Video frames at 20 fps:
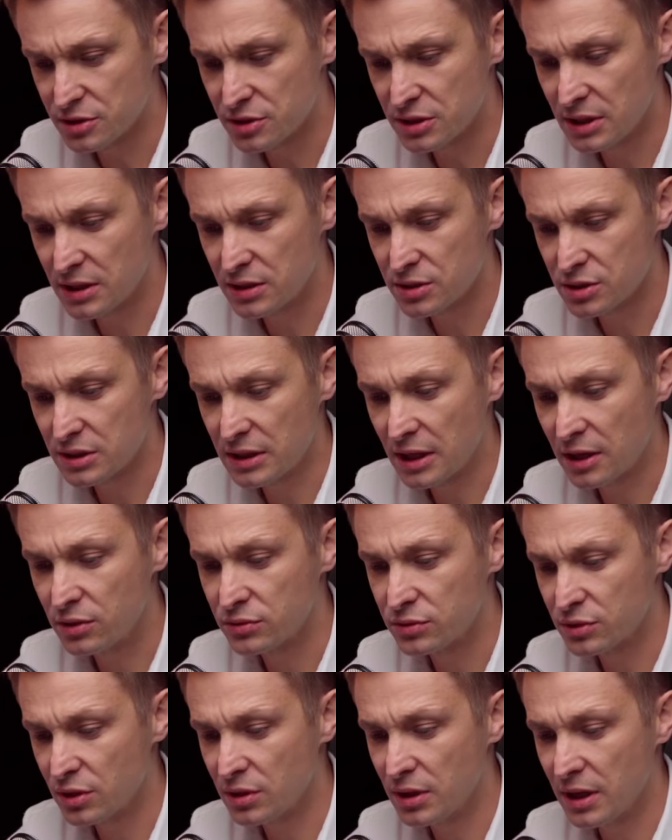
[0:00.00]
że, że ta
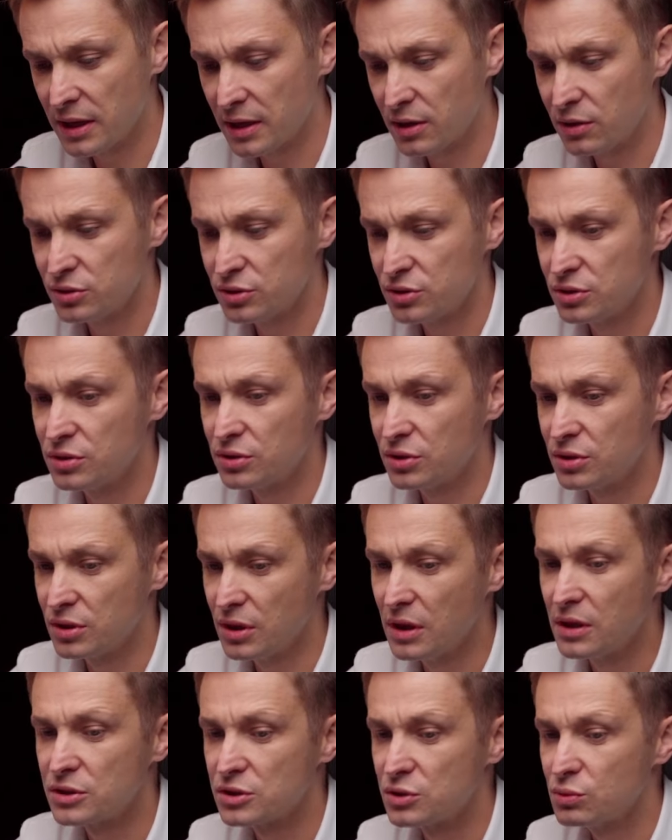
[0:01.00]
kontrola jakości to nie
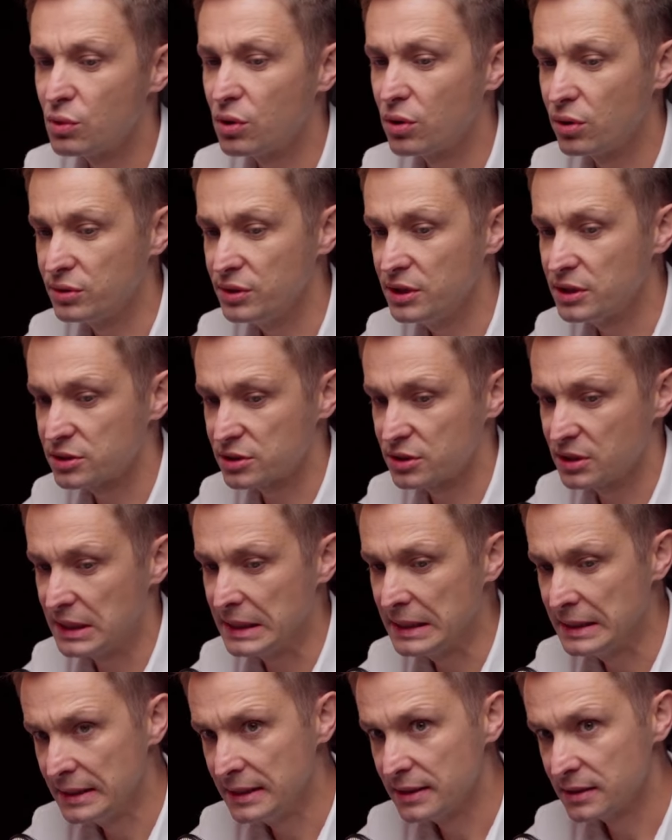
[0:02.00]
jest zło konieczne,
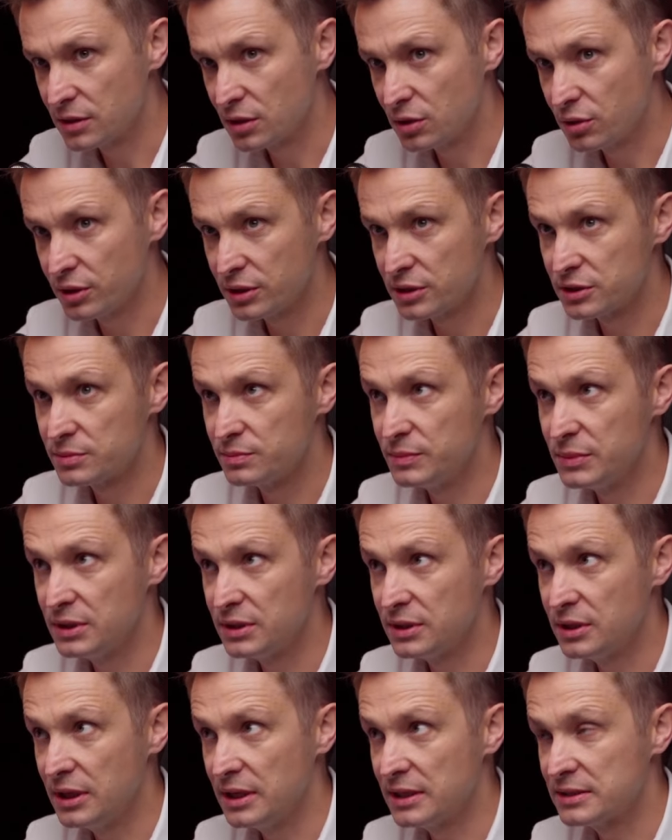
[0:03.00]
tylko jest,
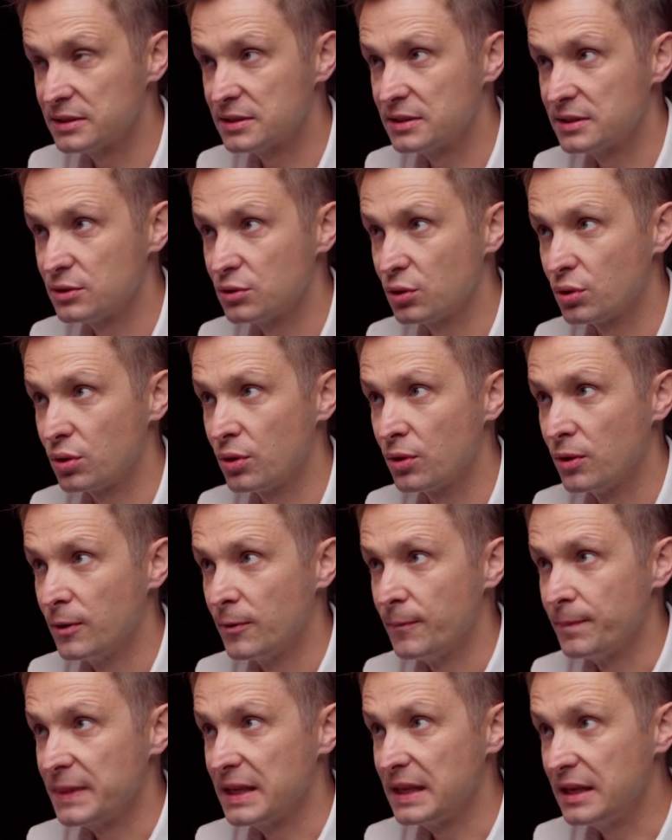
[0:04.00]
jest to
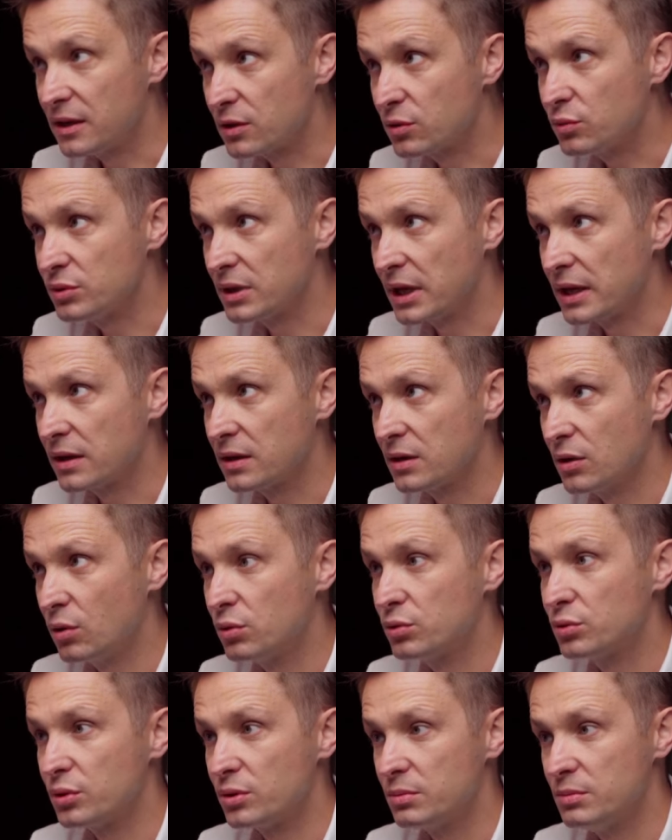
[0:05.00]
kierunek, o
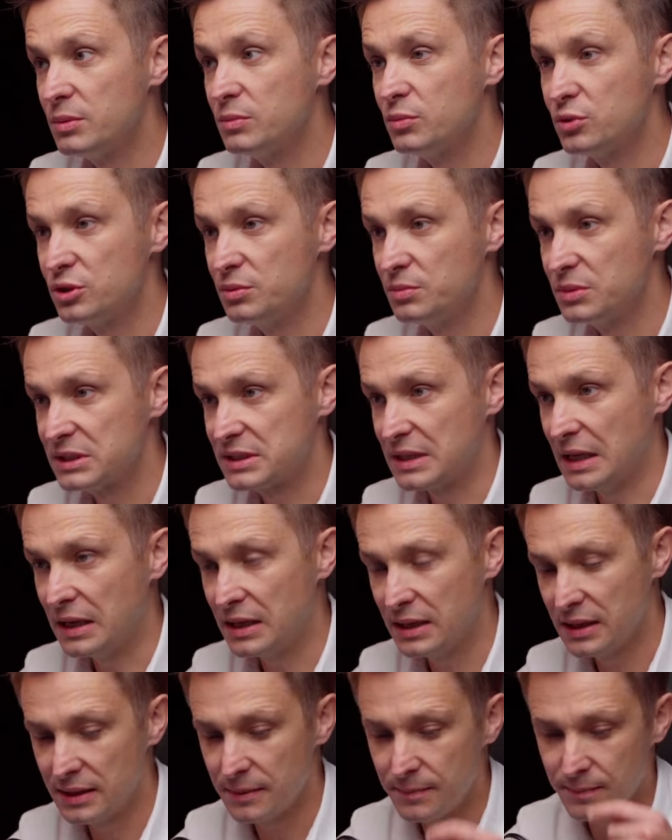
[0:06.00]
którym my musimy
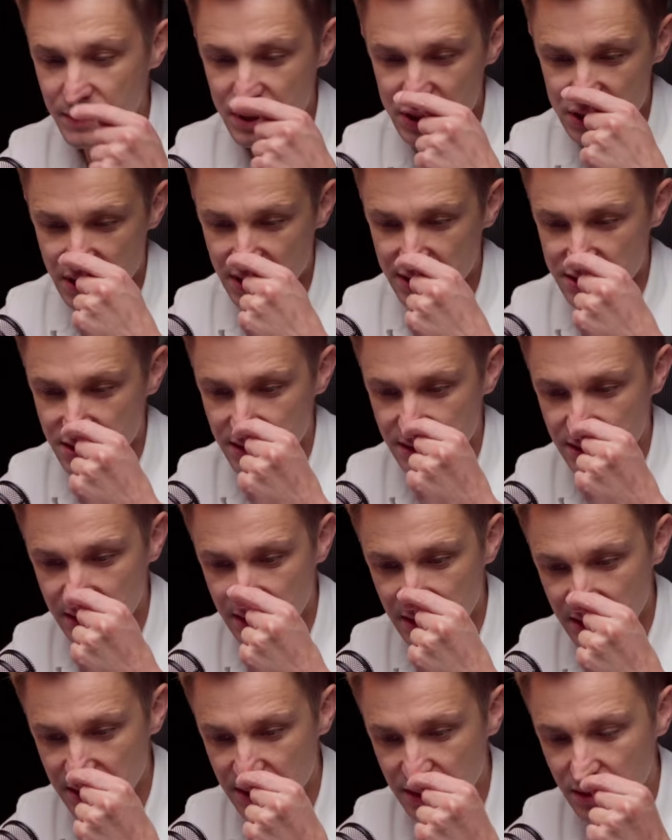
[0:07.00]
stale myśleć,
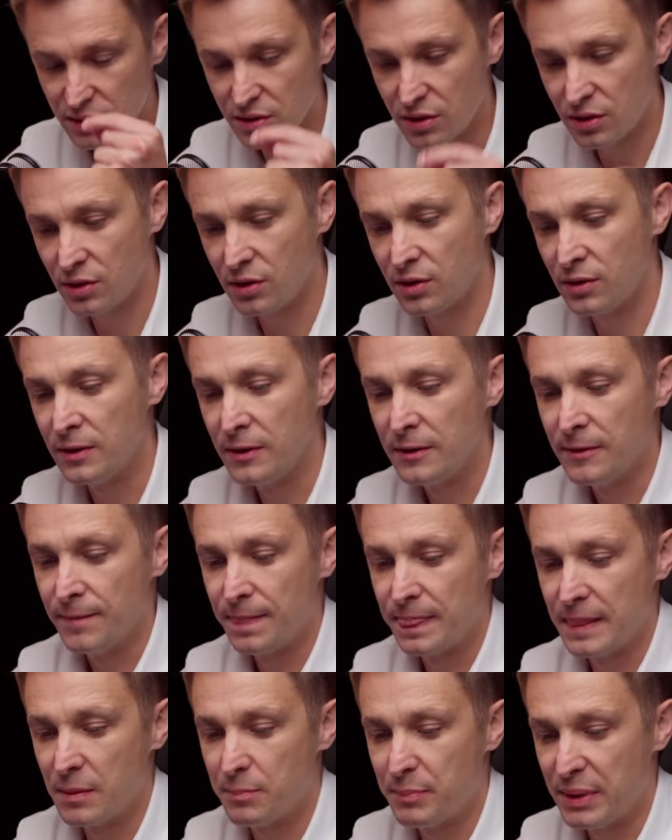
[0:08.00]
nie tylko
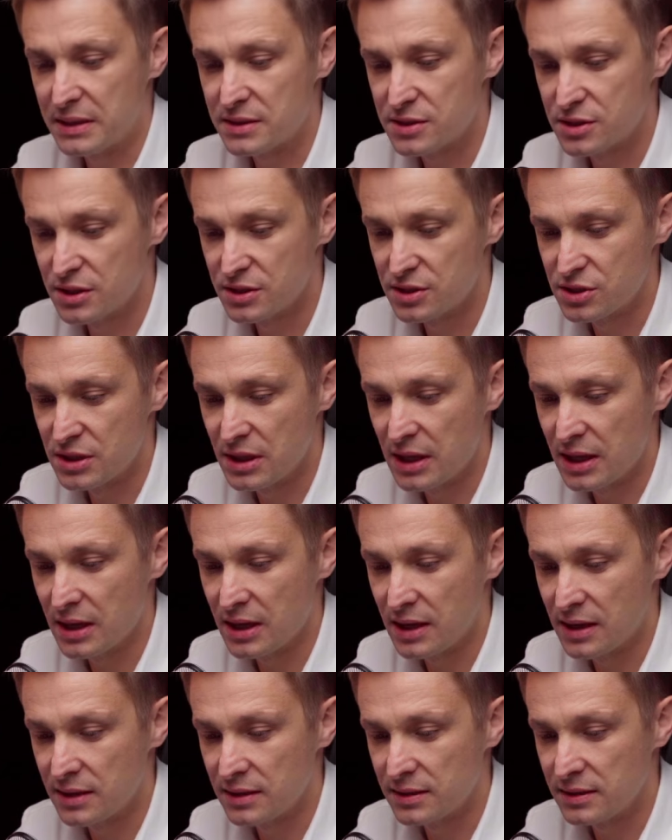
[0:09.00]
patrzeć
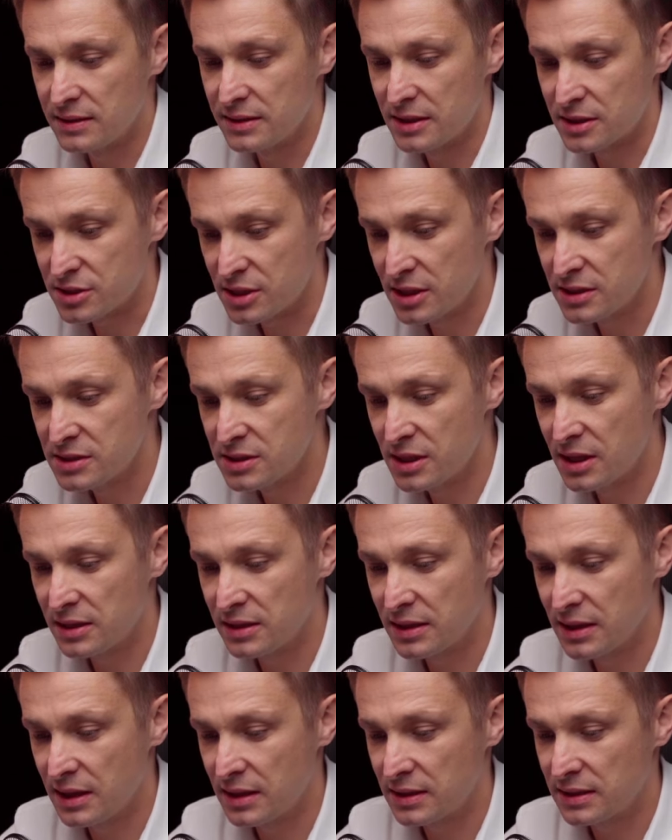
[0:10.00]
na narzędzia,
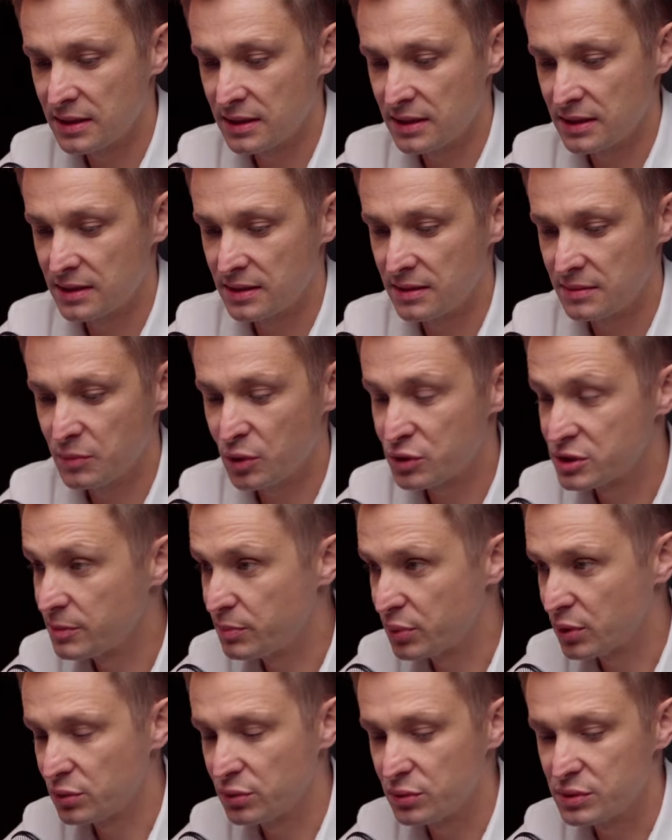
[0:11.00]
na, na moce
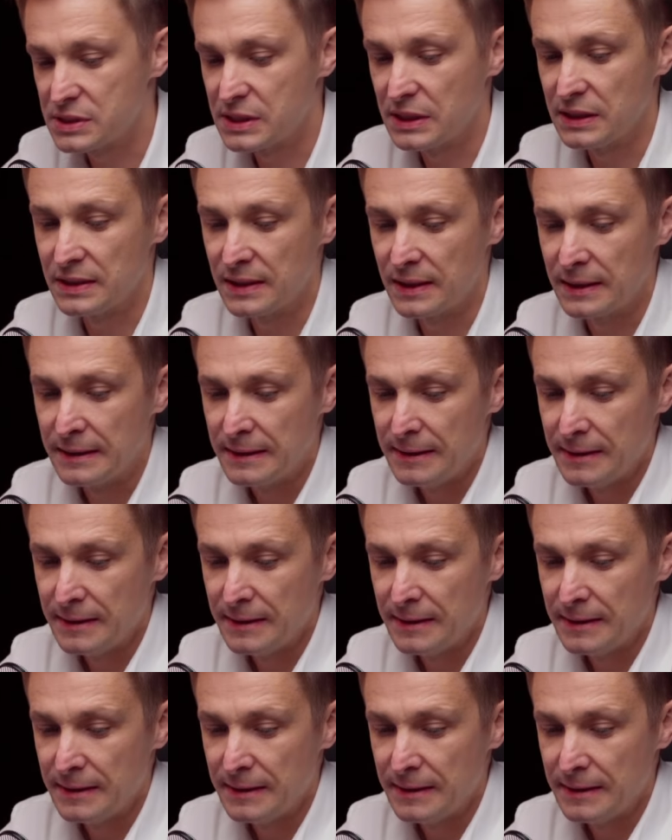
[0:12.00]
produkcyjne.